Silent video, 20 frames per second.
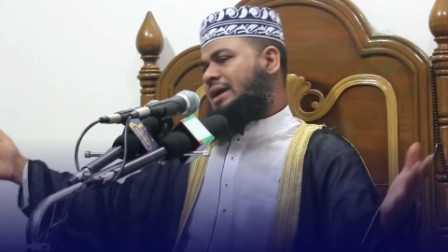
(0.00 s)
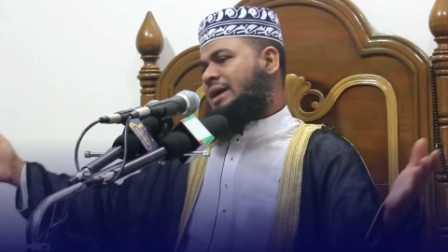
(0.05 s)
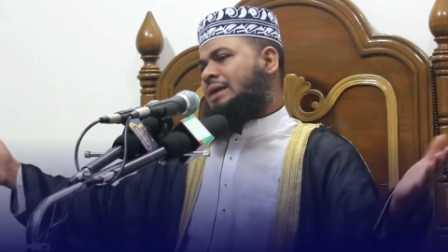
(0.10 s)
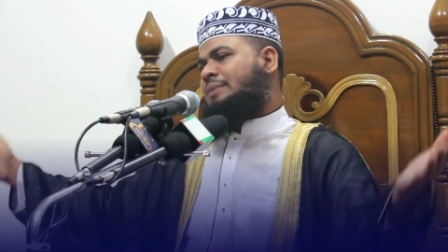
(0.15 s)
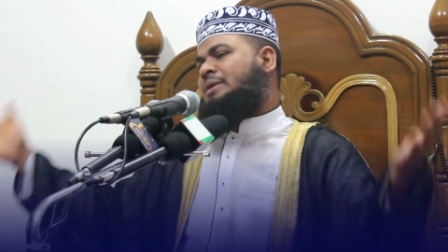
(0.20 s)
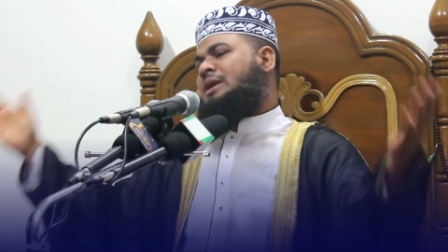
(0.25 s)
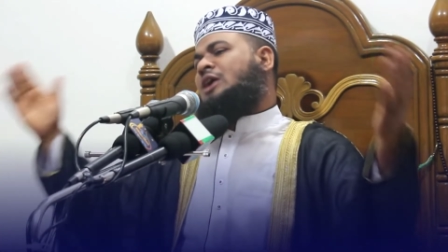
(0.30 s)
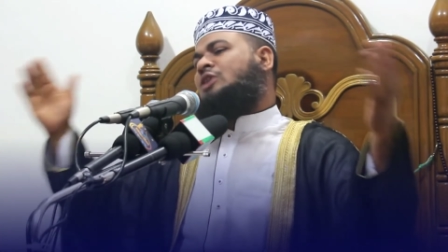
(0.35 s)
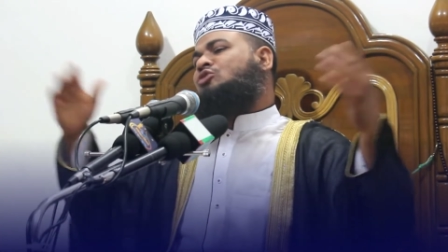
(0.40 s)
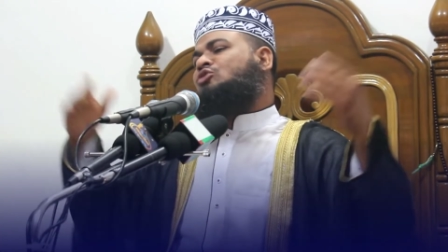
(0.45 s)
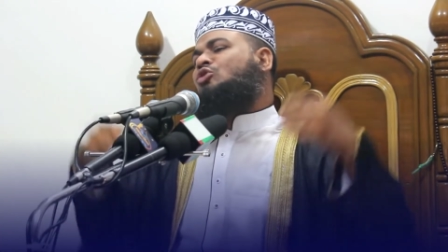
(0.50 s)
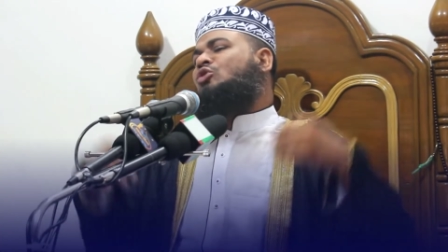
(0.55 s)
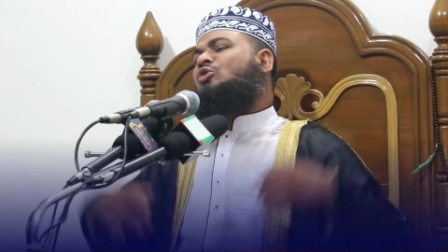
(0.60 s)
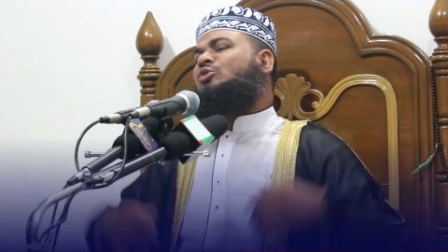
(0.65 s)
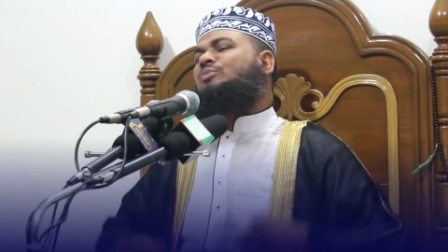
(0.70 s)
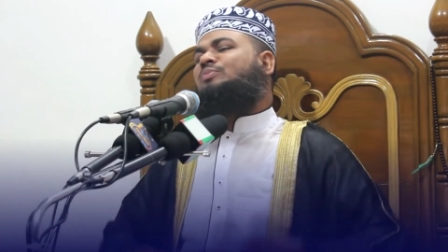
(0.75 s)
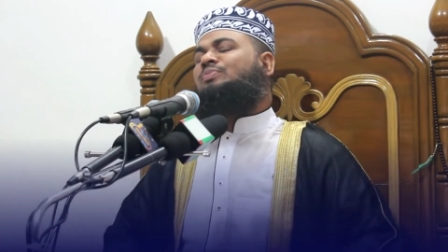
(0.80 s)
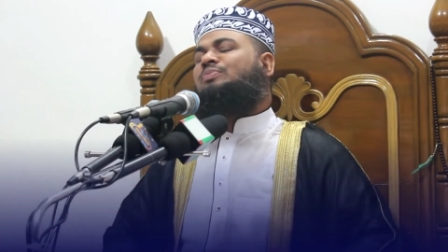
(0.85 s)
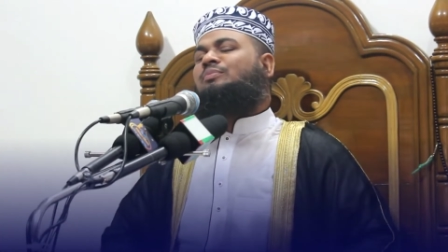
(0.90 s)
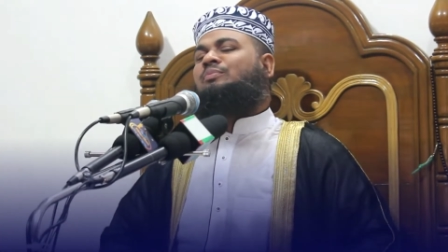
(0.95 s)
এবার আসুন
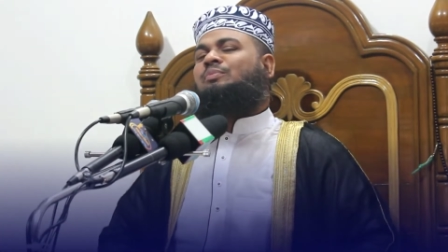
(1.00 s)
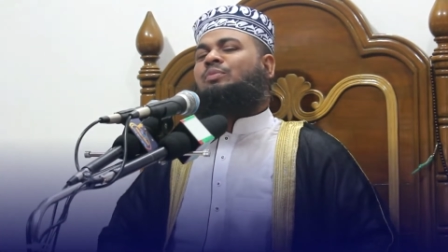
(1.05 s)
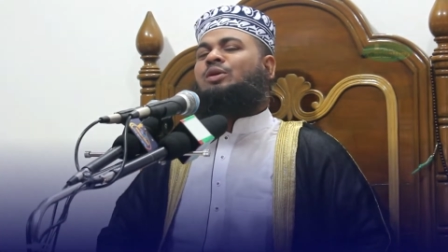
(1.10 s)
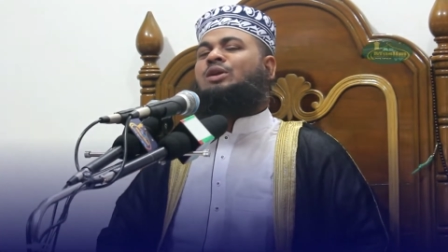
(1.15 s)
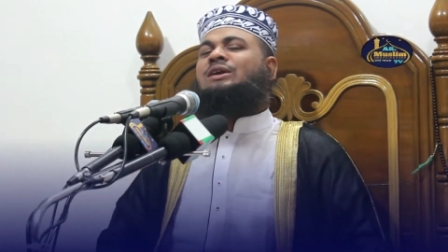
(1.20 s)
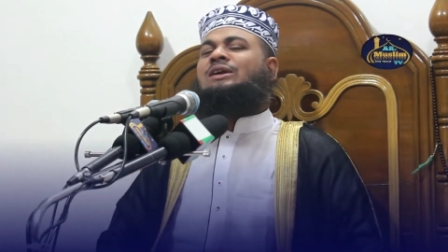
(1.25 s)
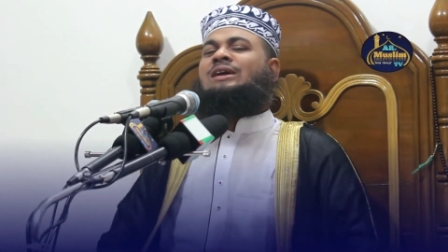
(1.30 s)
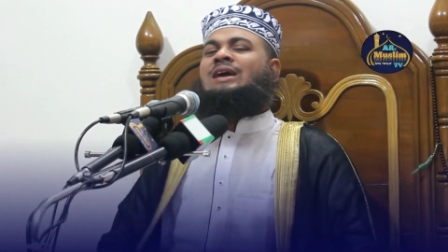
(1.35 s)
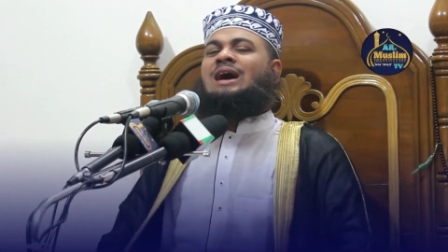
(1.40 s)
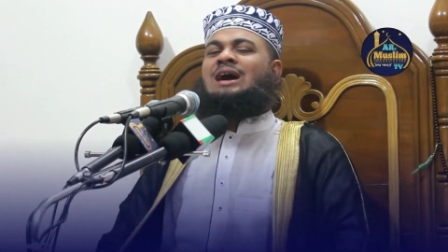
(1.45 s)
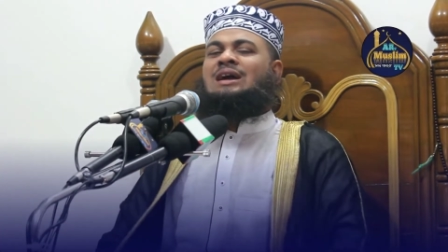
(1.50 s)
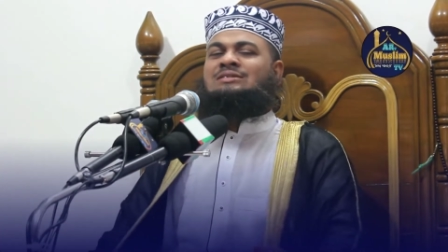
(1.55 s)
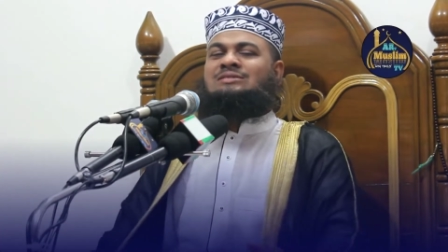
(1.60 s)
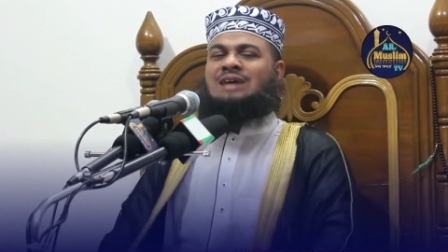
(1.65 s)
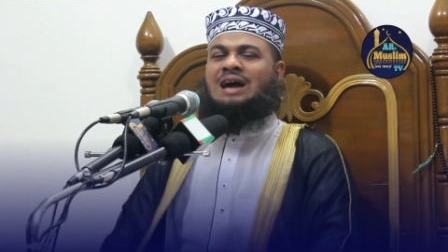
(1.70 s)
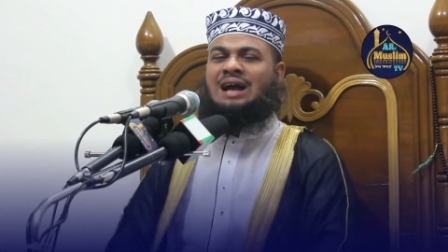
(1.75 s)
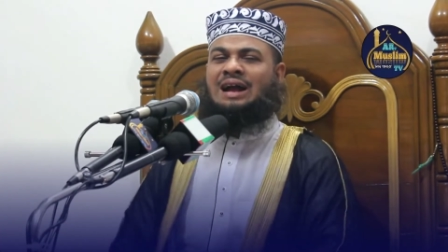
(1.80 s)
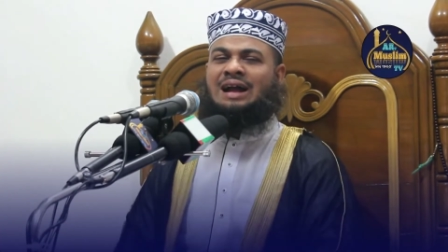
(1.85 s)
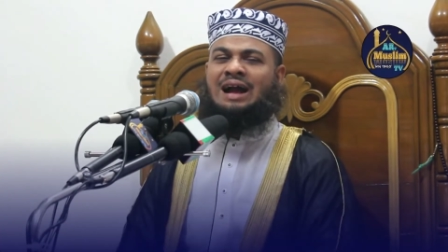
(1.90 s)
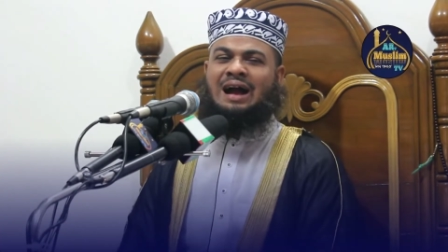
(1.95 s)
পরীক্ষার
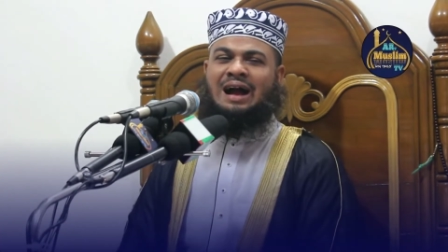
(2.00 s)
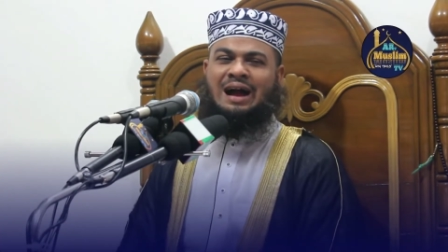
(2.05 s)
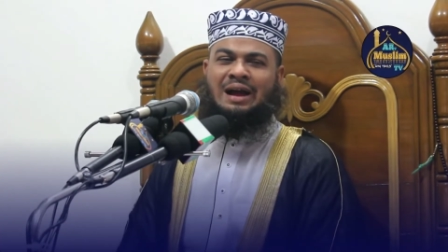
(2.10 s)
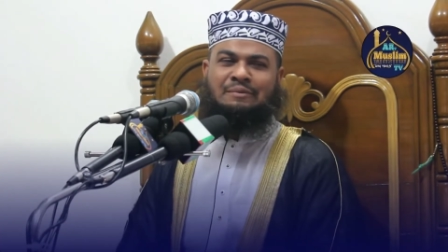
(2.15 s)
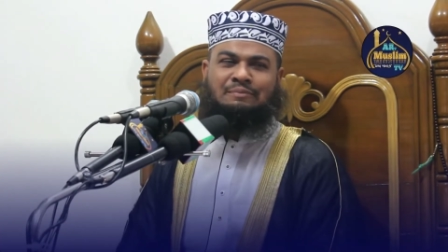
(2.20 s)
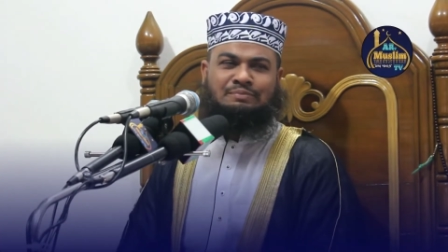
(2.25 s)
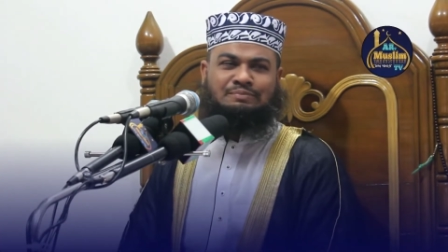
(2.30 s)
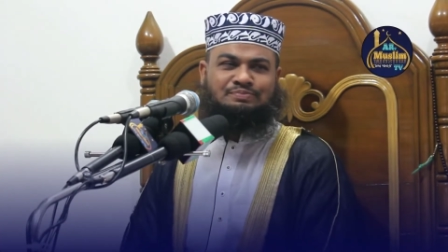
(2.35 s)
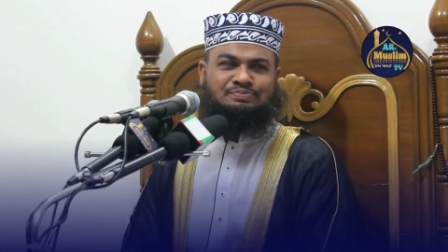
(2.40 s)
জায়গায়